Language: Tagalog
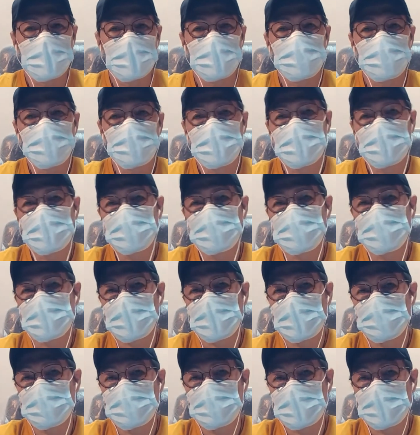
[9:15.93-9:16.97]
Eh, pwede
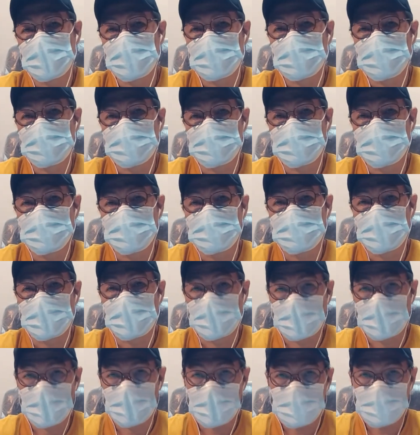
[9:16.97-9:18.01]
naman tayo maging
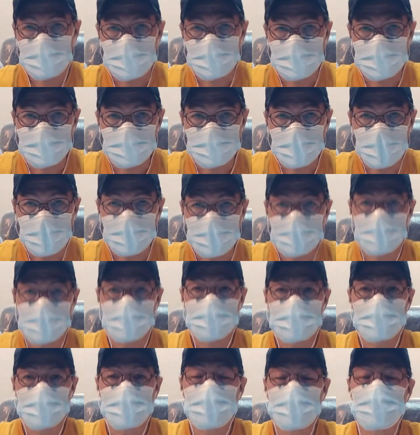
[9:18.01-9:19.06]
manggagamot. Kahit
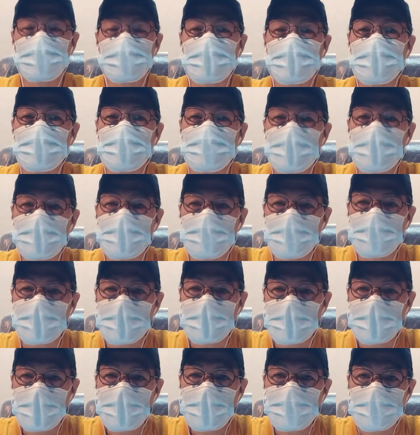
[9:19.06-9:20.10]
sino naman pwede maging
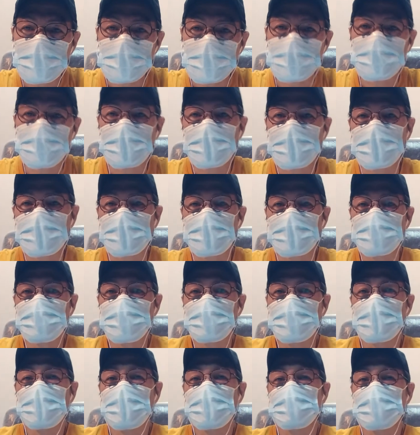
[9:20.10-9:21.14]
manggagamot. Maging
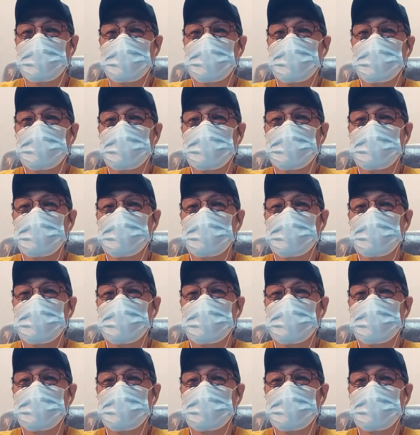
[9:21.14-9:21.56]
albularyo.